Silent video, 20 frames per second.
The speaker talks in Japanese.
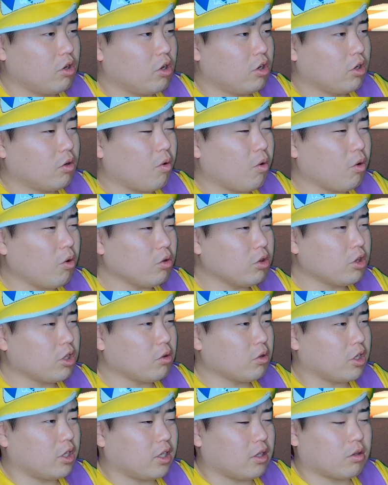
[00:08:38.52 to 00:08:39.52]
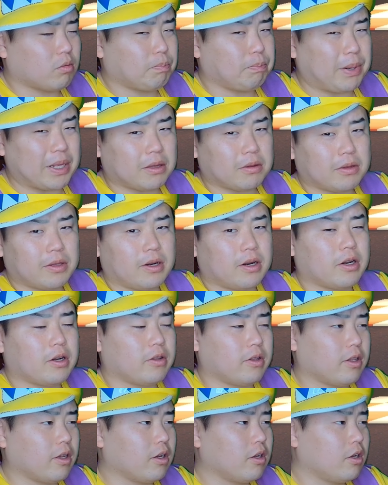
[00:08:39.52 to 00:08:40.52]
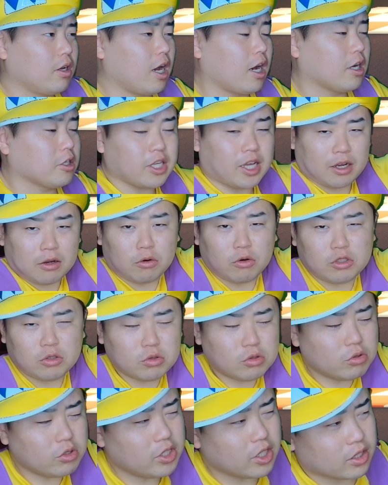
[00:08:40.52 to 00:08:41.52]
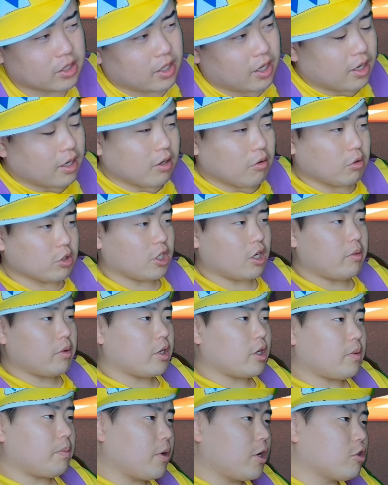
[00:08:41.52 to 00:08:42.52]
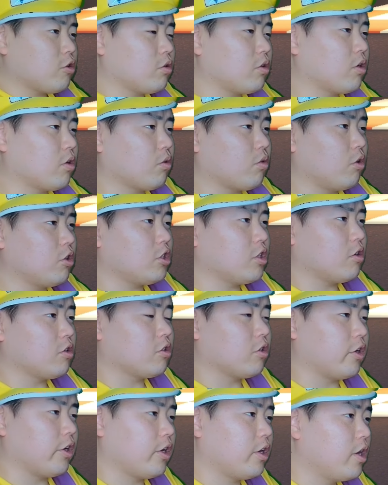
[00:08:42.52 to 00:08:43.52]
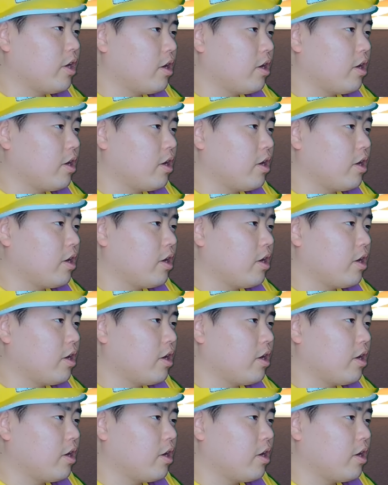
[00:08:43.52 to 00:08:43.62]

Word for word: ここって時にパッてやられるな。あ、せや、こいつ遅いんやった。おしゃべりいっぱいしとったけど、こいつが遅い。